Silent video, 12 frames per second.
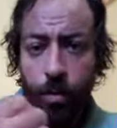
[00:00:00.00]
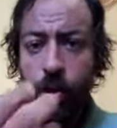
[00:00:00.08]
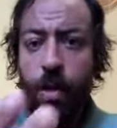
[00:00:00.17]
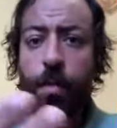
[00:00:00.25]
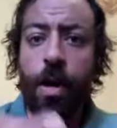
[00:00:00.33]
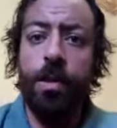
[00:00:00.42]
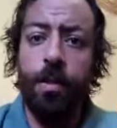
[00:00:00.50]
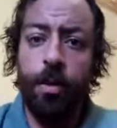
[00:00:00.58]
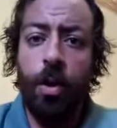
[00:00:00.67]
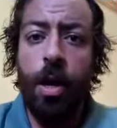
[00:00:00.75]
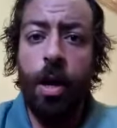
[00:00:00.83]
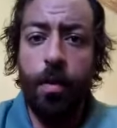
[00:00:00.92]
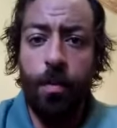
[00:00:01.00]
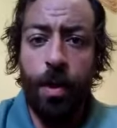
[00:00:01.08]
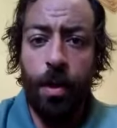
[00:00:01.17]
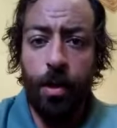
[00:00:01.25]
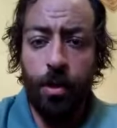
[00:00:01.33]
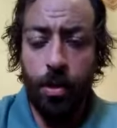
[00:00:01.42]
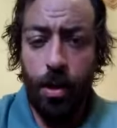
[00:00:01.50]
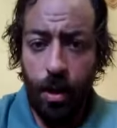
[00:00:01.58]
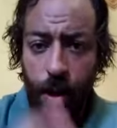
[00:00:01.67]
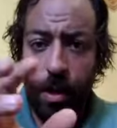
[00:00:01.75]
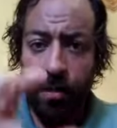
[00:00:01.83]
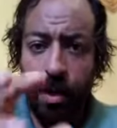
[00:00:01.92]
مش البايسبس هي المين
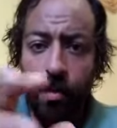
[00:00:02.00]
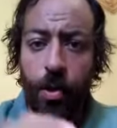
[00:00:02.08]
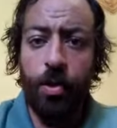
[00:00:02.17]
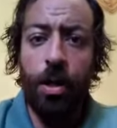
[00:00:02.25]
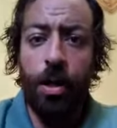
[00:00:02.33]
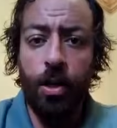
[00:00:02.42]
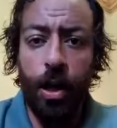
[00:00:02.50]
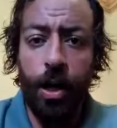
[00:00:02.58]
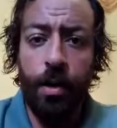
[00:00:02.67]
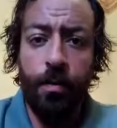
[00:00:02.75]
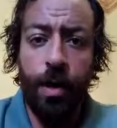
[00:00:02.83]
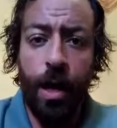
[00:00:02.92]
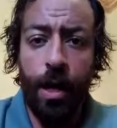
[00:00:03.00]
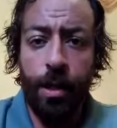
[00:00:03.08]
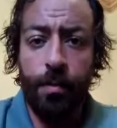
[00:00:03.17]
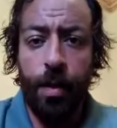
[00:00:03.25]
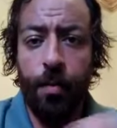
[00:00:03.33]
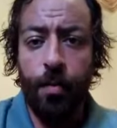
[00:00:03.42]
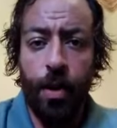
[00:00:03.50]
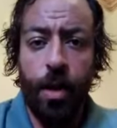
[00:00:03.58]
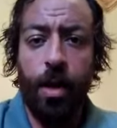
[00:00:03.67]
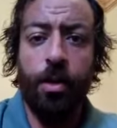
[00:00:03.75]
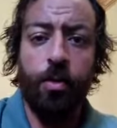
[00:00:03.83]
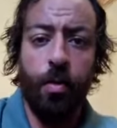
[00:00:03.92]
هي المين ماسل اللي شغاله فيه حاجه اسمها
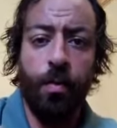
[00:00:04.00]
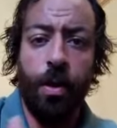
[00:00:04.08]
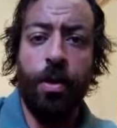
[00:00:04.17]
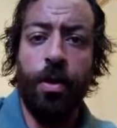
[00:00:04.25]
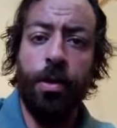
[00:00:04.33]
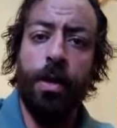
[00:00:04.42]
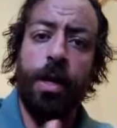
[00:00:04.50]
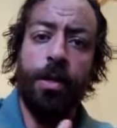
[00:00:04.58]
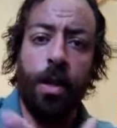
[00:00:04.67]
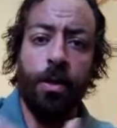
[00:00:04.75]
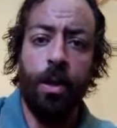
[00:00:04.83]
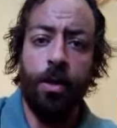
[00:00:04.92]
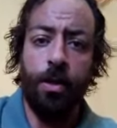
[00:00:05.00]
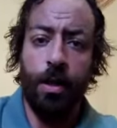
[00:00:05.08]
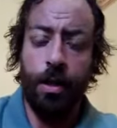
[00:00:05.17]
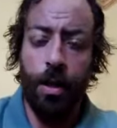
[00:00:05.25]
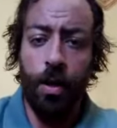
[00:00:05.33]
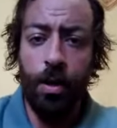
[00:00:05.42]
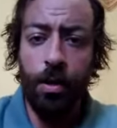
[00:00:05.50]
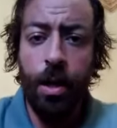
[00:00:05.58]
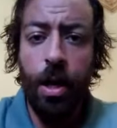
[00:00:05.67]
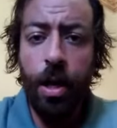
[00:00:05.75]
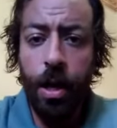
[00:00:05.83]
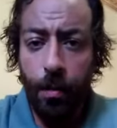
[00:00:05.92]
البروكياليس والبريكيريداليس عضلات تانية
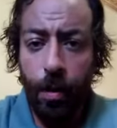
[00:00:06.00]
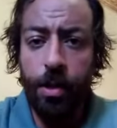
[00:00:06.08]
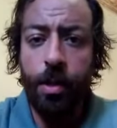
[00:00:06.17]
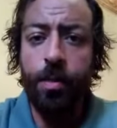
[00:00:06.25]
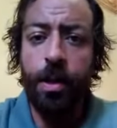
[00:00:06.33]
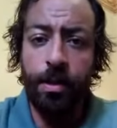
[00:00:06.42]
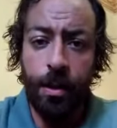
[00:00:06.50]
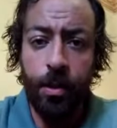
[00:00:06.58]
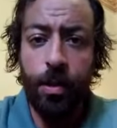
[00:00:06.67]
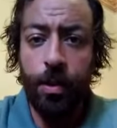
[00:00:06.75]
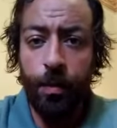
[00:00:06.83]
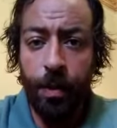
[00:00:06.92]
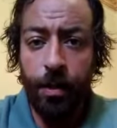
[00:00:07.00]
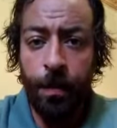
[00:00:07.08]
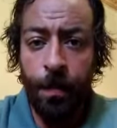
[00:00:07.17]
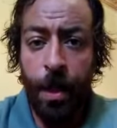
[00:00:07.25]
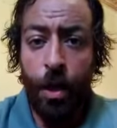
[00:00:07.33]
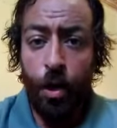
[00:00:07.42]
خالص البايسبس اسيستنت بس